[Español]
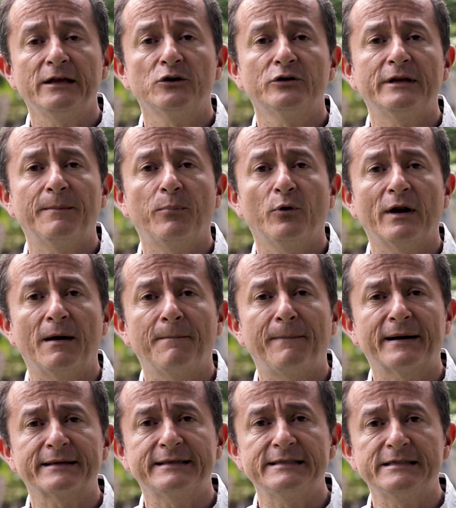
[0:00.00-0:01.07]
en donde podrán
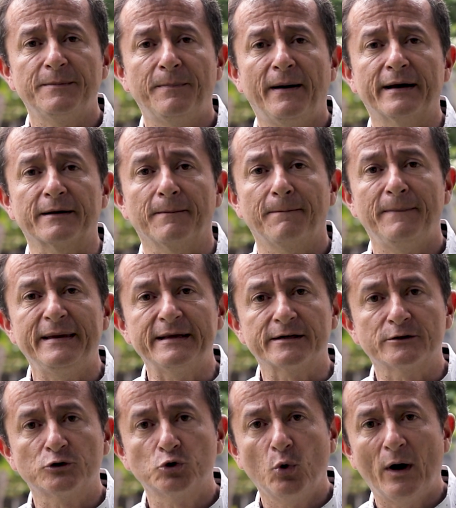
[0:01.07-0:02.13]
participar
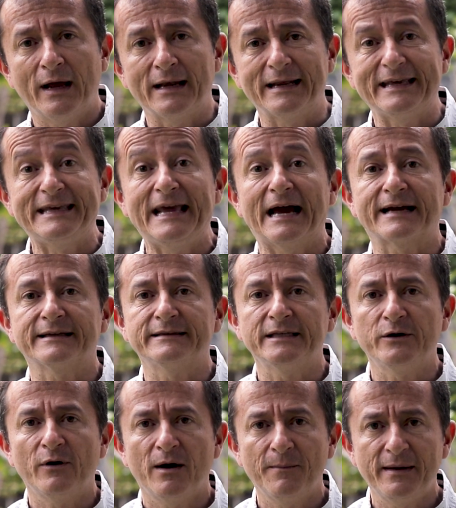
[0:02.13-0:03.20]
virtual y
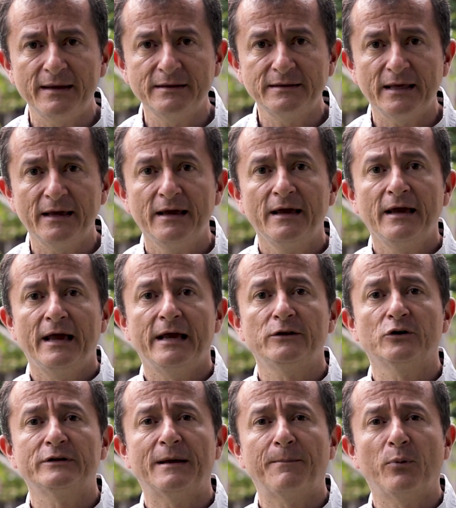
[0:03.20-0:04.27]
activamente,
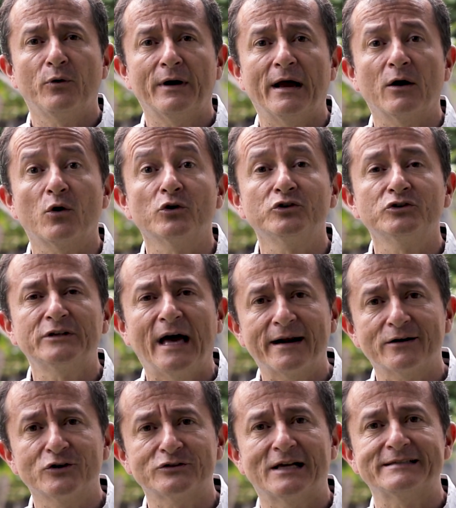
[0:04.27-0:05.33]
en donde podrán
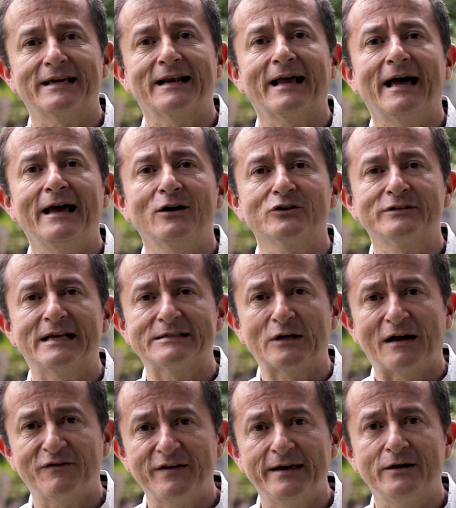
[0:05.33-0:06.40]
contarnos acerca de los
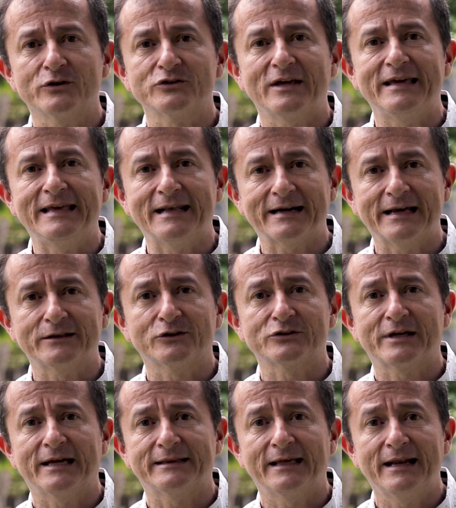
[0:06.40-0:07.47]
desafíos y
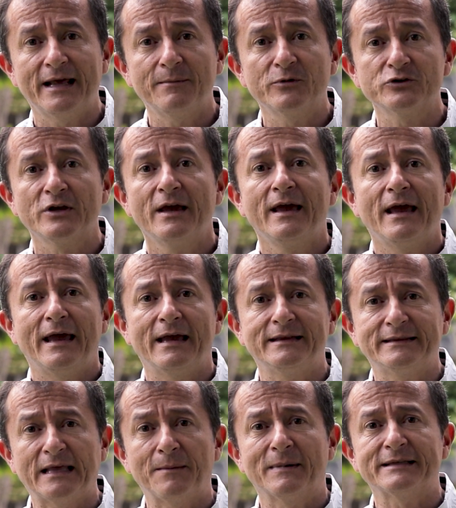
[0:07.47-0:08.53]
retos que tenemos
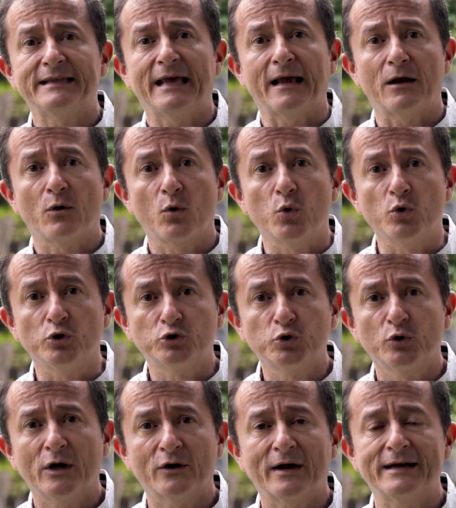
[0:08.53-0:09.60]
en temas de
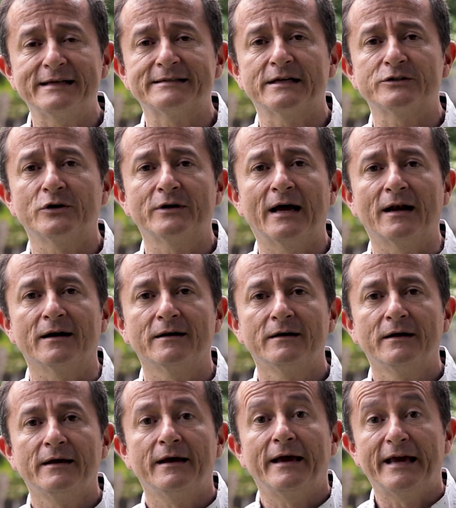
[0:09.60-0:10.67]
cultura organizacional.
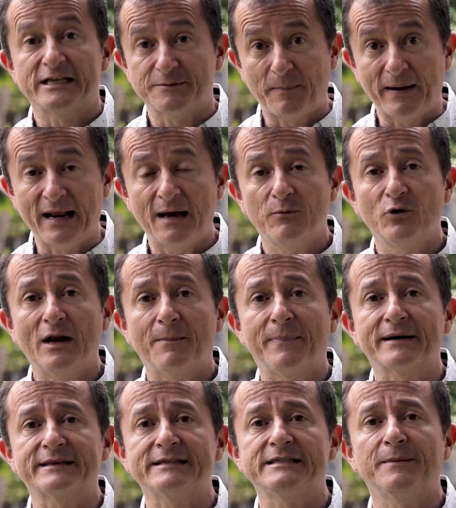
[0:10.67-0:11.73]
Esperamos la
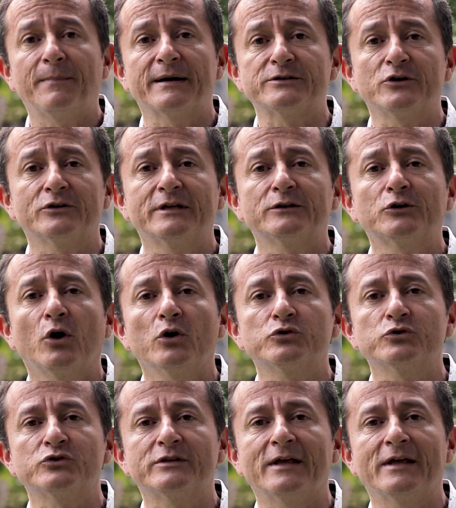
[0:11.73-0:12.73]
participación de todos